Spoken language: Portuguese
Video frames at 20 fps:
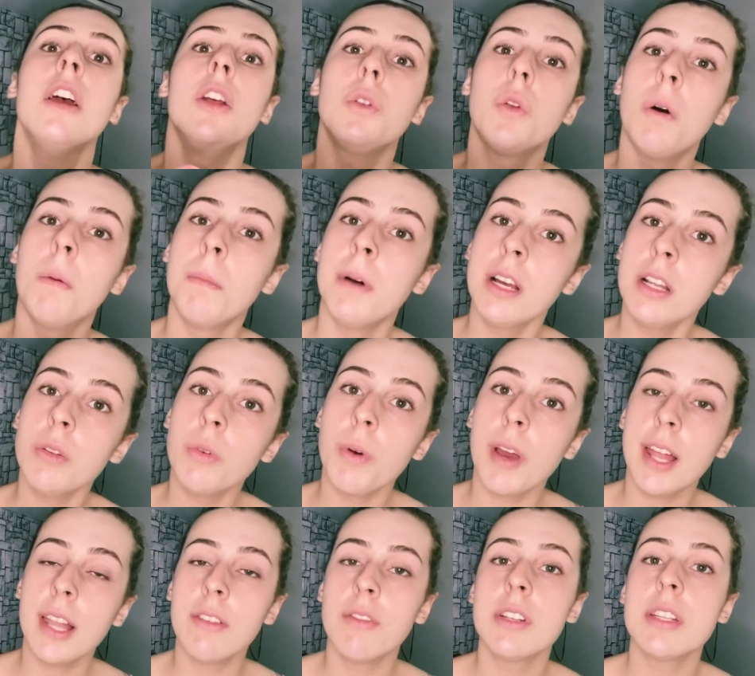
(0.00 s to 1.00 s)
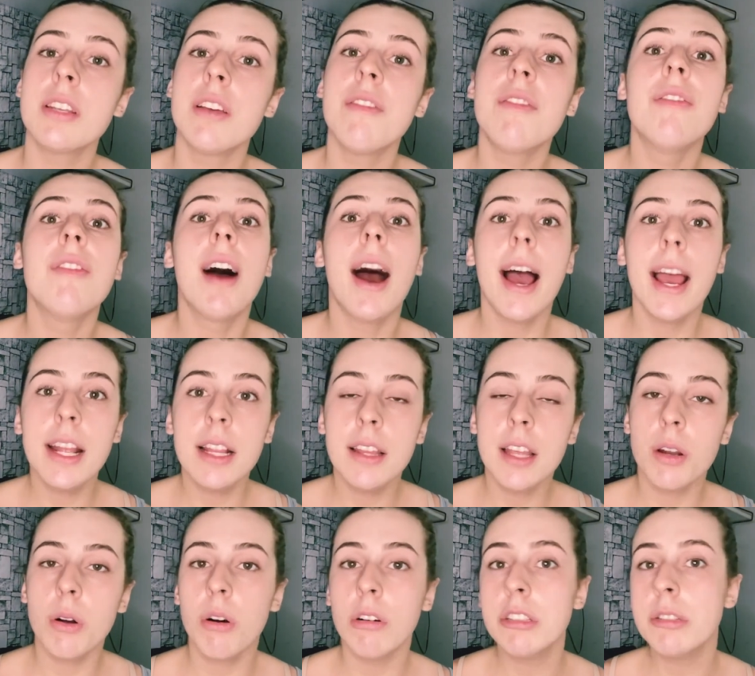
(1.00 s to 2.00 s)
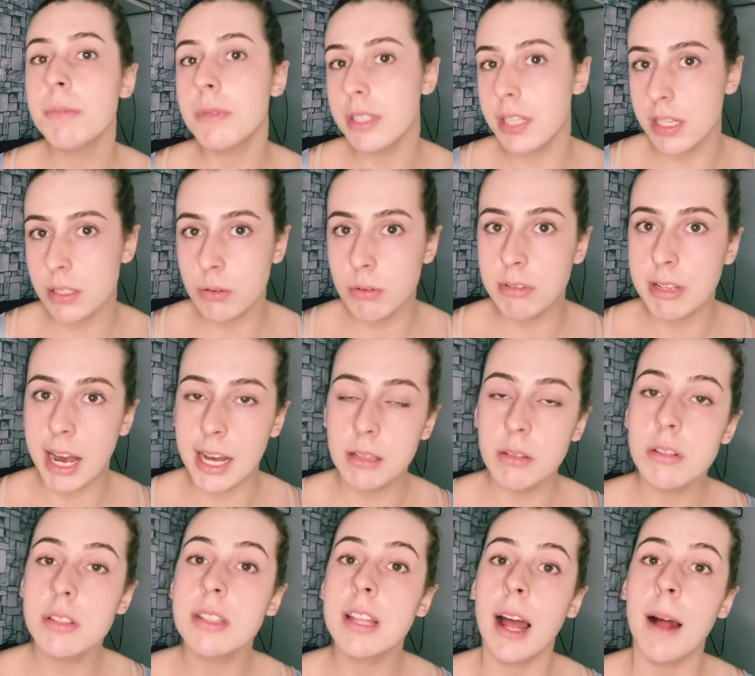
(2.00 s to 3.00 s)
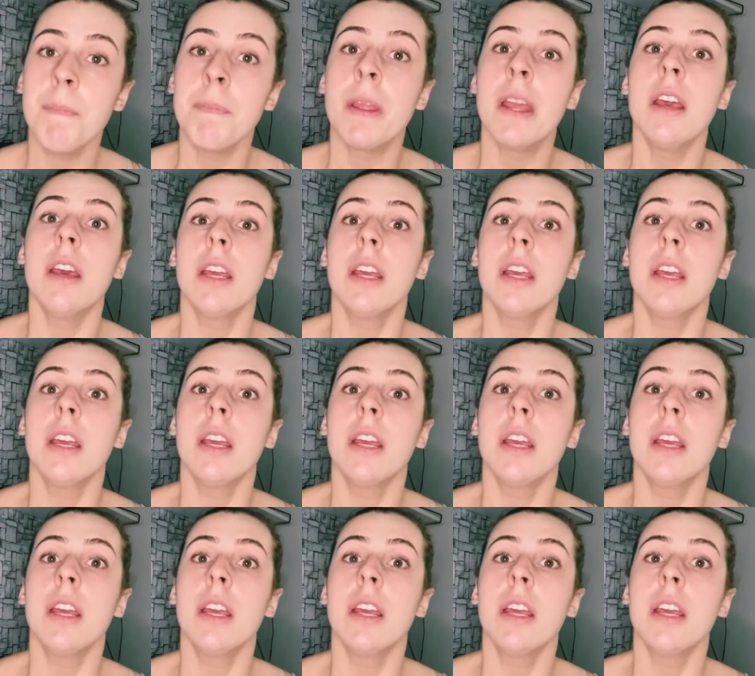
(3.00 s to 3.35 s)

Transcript: tomando ela você vai ter ótimos resultados, tá?